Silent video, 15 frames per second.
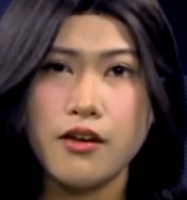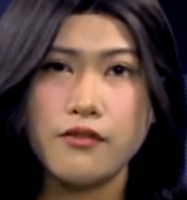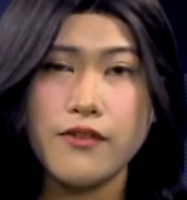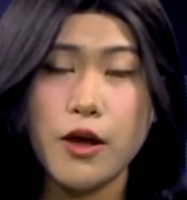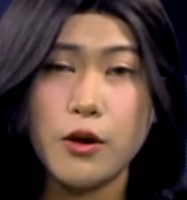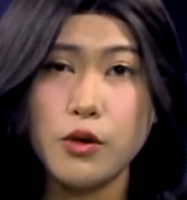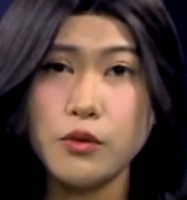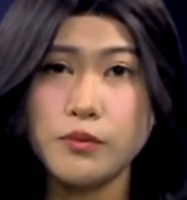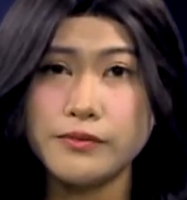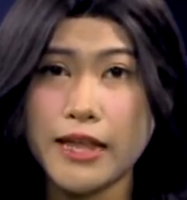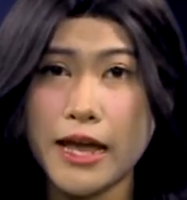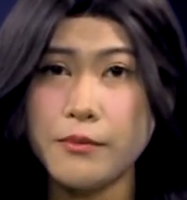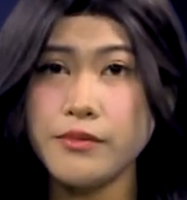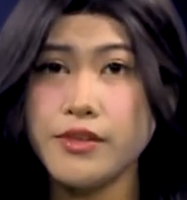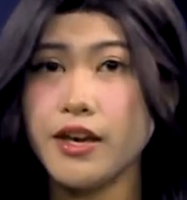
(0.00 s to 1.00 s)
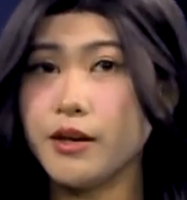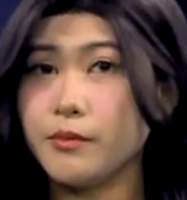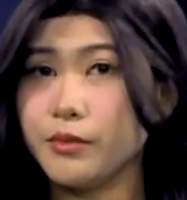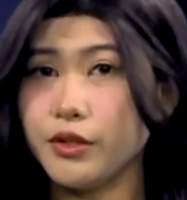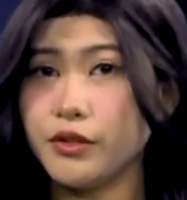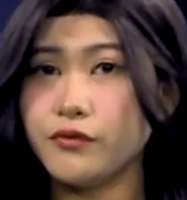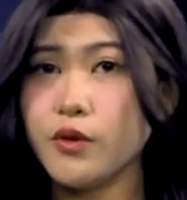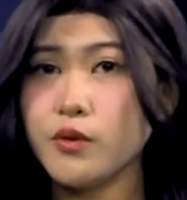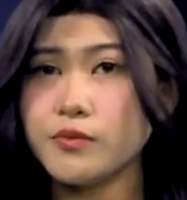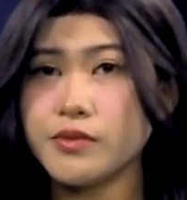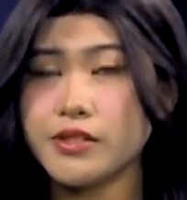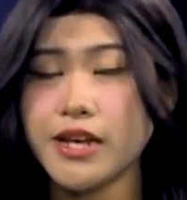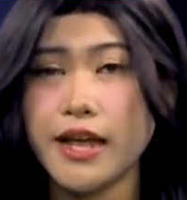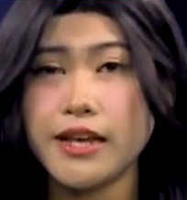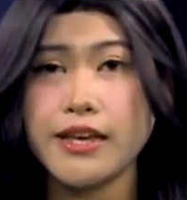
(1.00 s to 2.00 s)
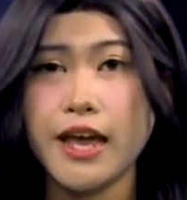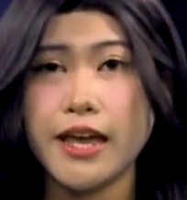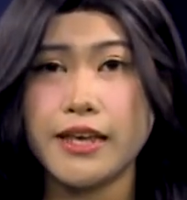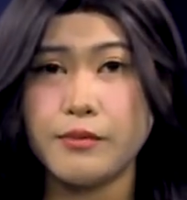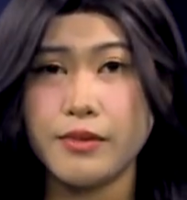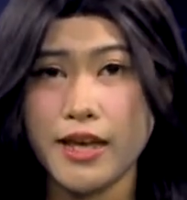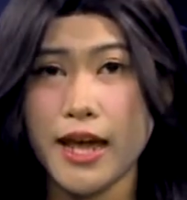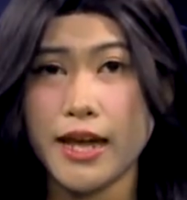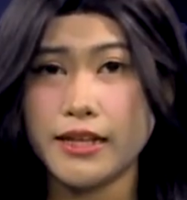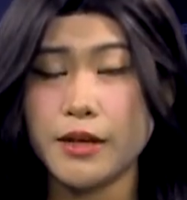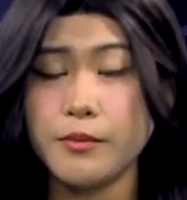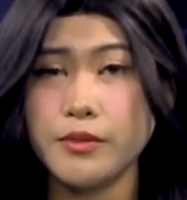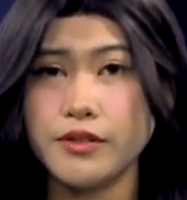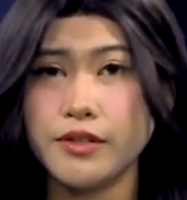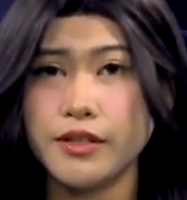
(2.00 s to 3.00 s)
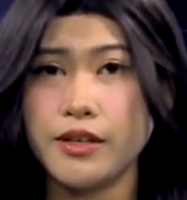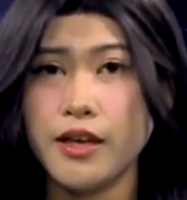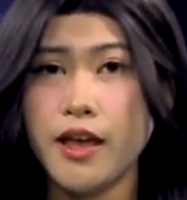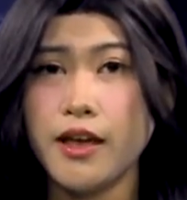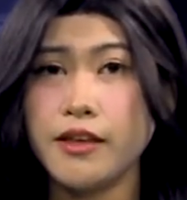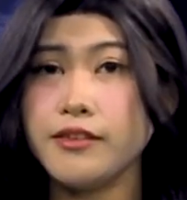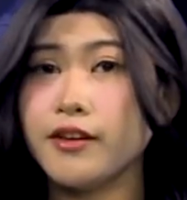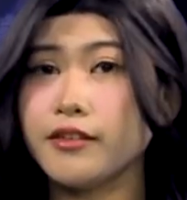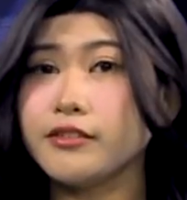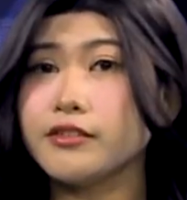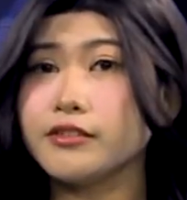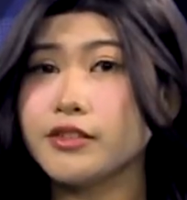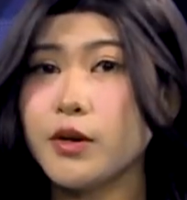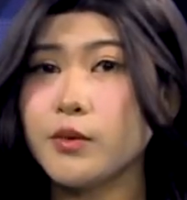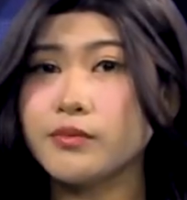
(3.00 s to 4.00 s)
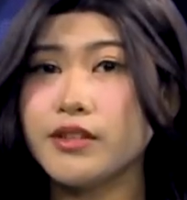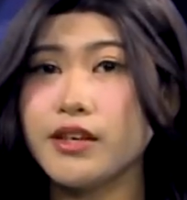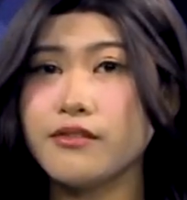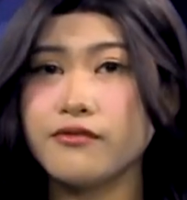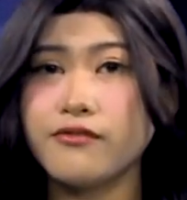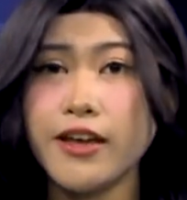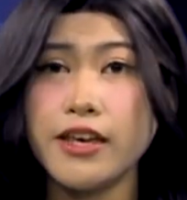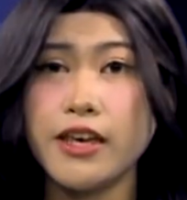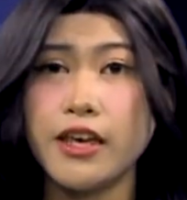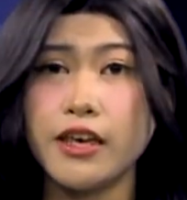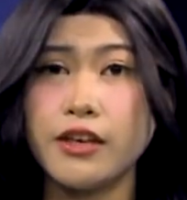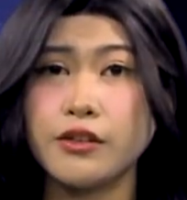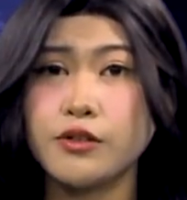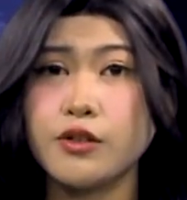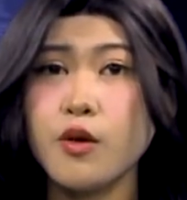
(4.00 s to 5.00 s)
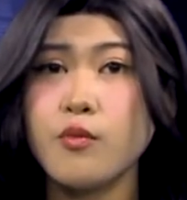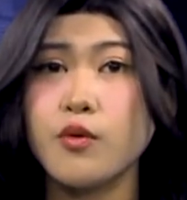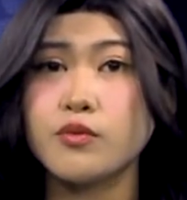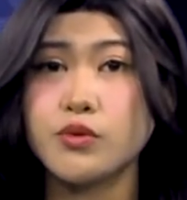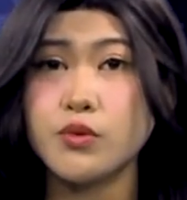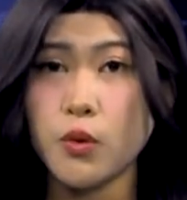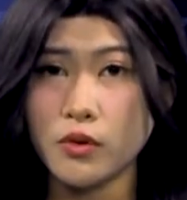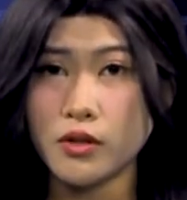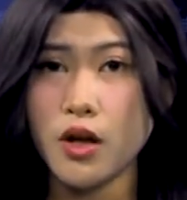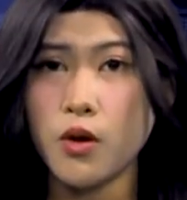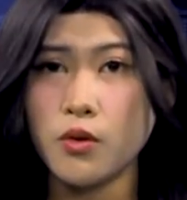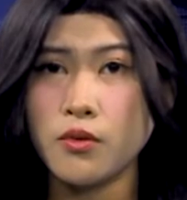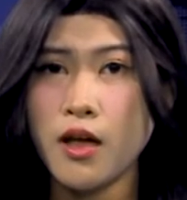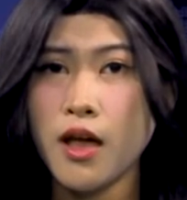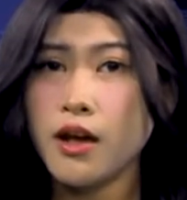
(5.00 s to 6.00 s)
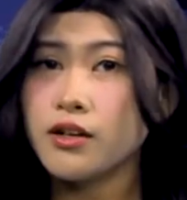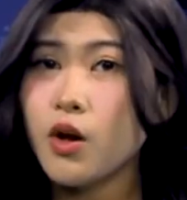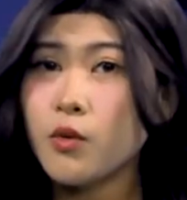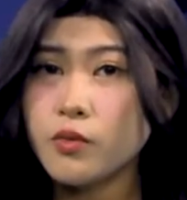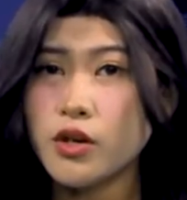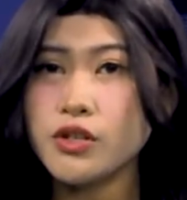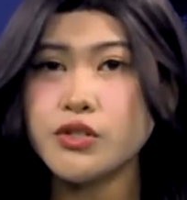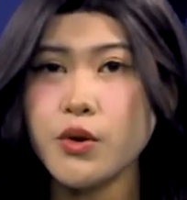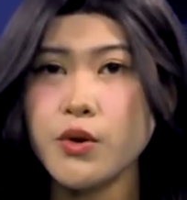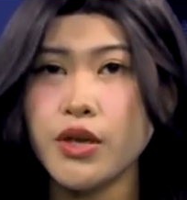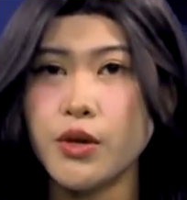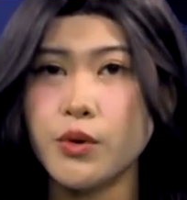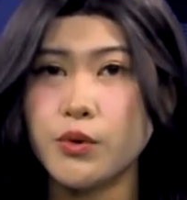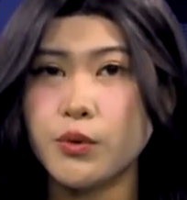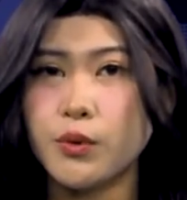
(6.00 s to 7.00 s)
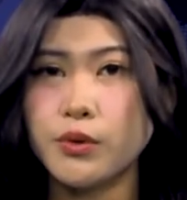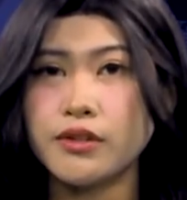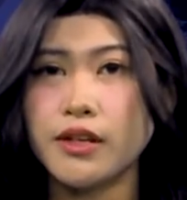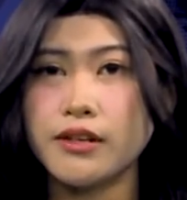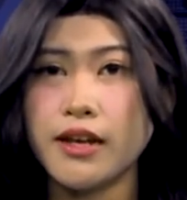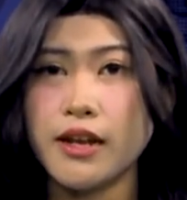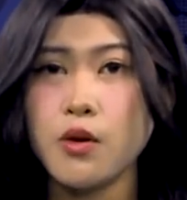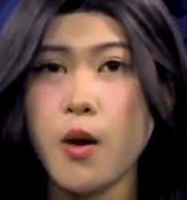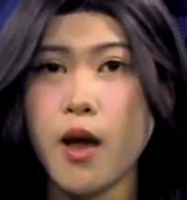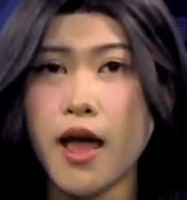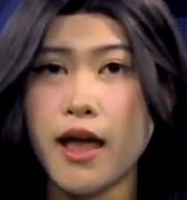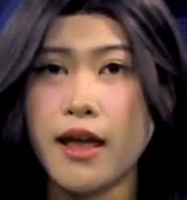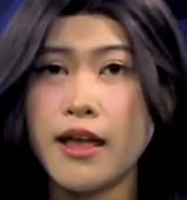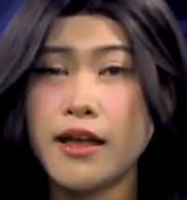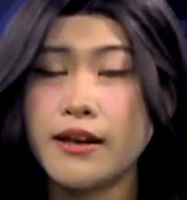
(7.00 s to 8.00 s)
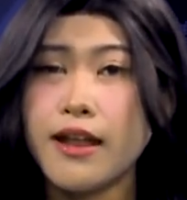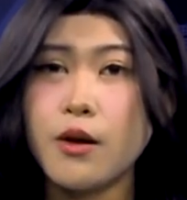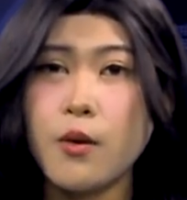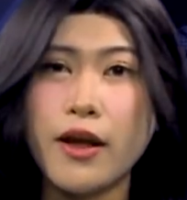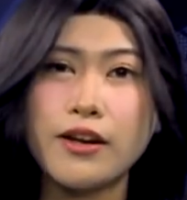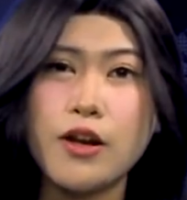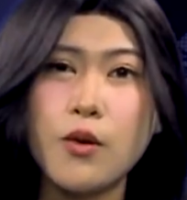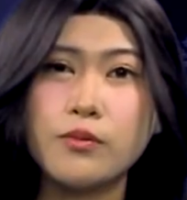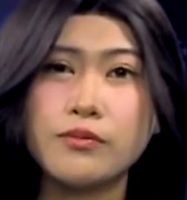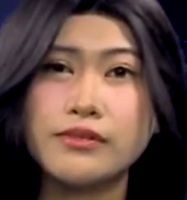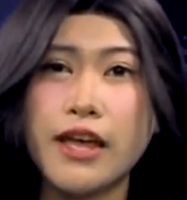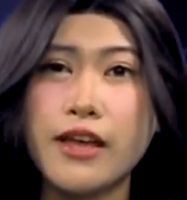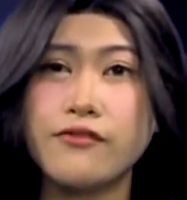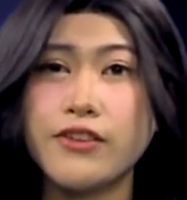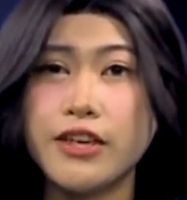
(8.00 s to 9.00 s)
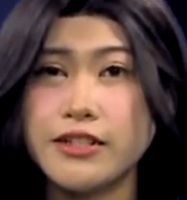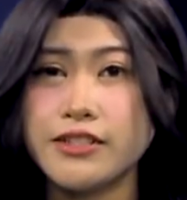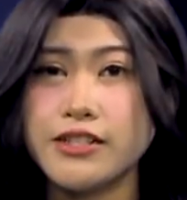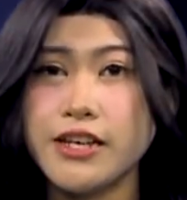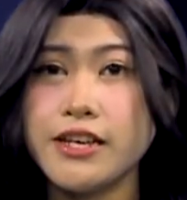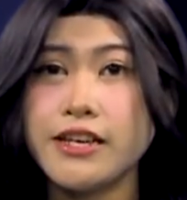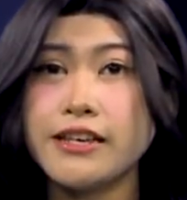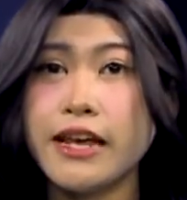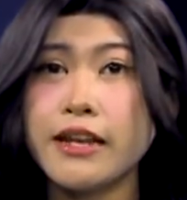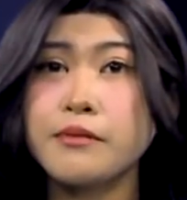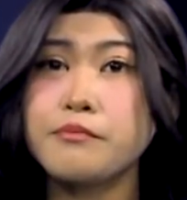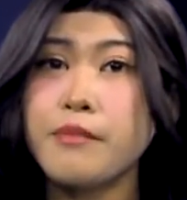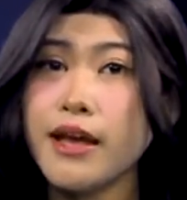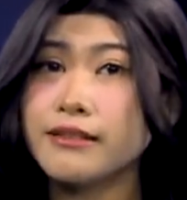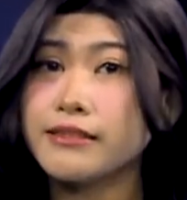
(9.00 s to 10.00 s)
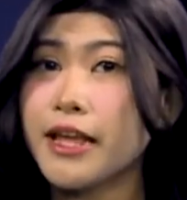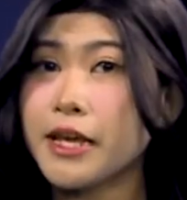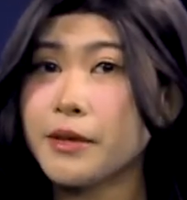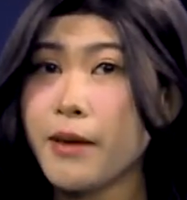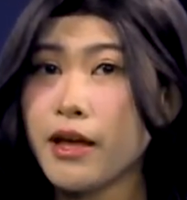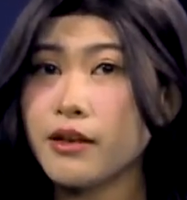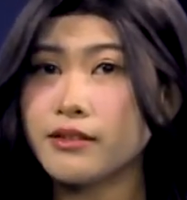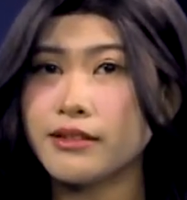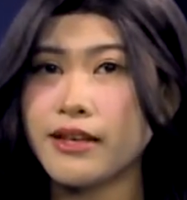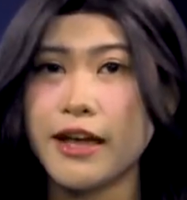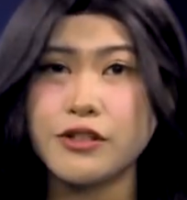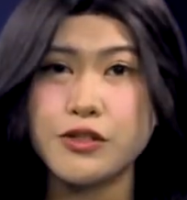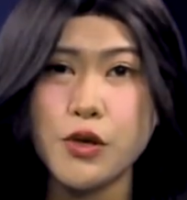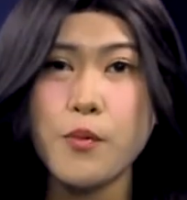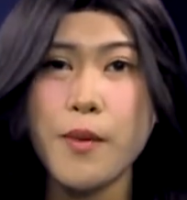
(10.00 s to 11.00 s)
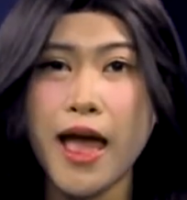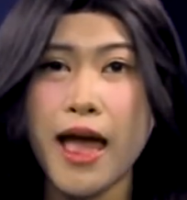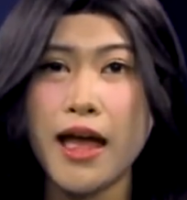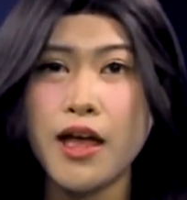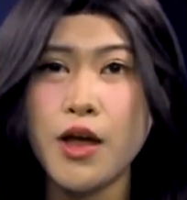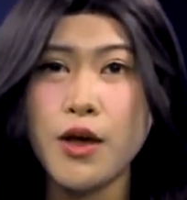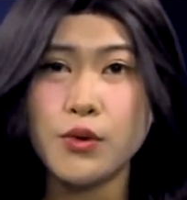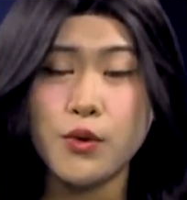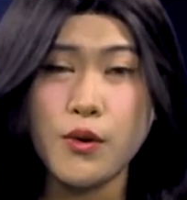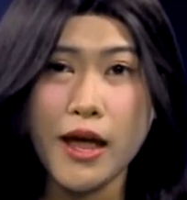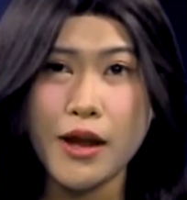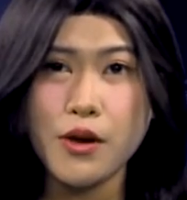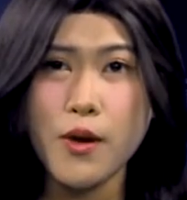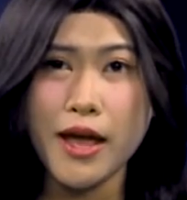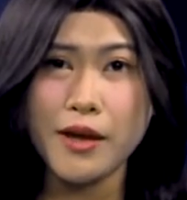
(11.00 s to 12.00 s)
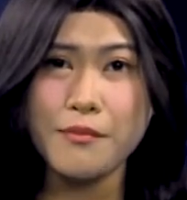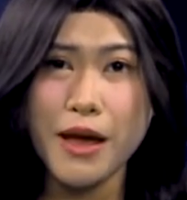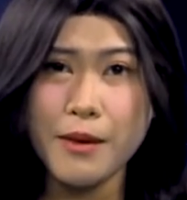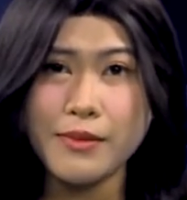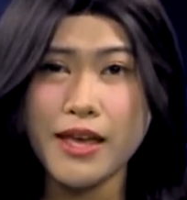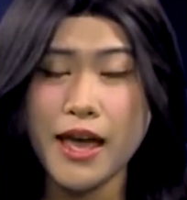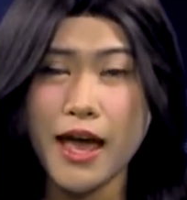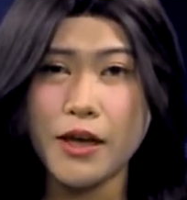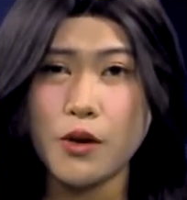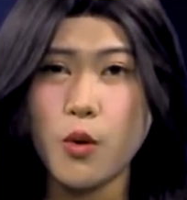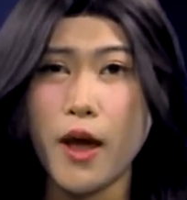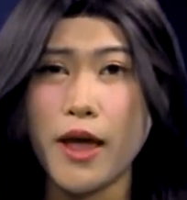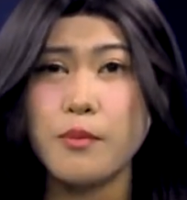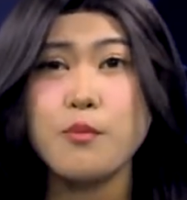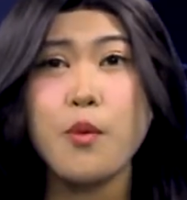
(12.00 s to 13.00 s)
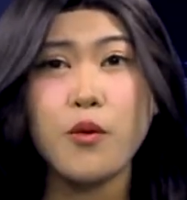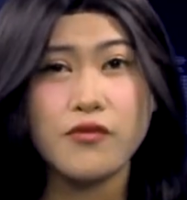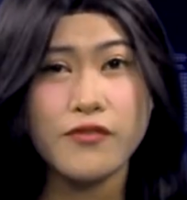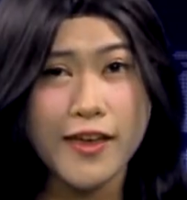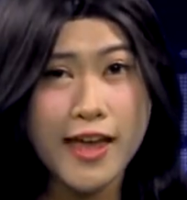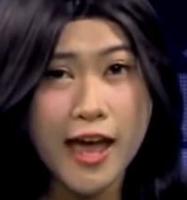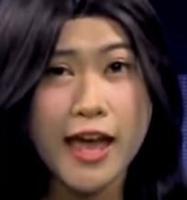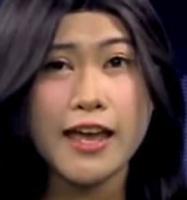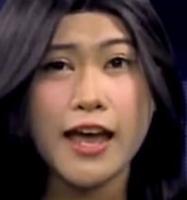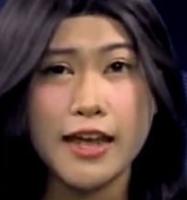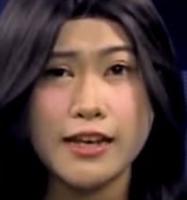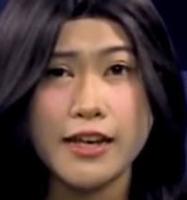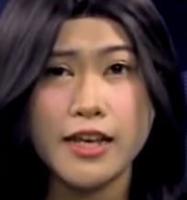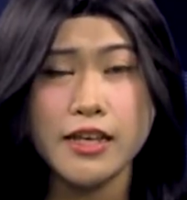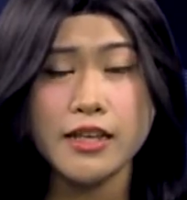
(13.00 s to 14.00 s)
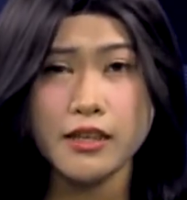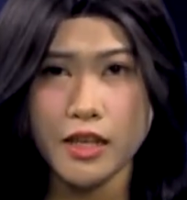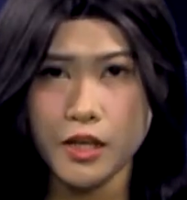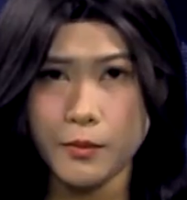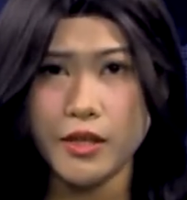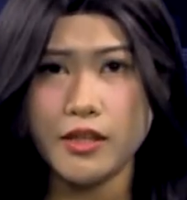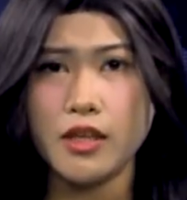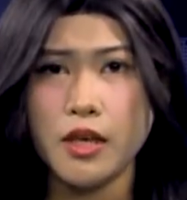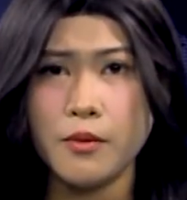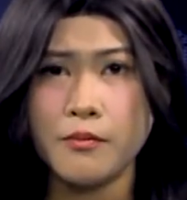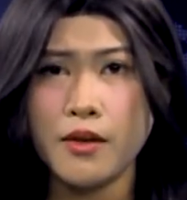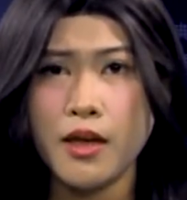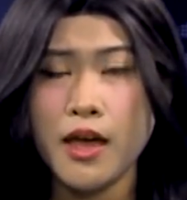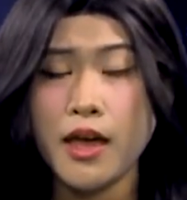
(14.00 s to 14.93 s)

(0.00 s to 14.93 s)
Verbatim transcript: Vào lúc 8 giờ 10 phút sáng ngày 12 tháng 10, nhận được thông tin phát hiện có một xuồng câu không có số hiệu của tỉnh Khánh Hòa đang hoạt động tại vị trí cách Bắc Tây Bắc cảng số 3 của Hải đoàn 32 khoảng 1,2 hải lý thì bị chìm.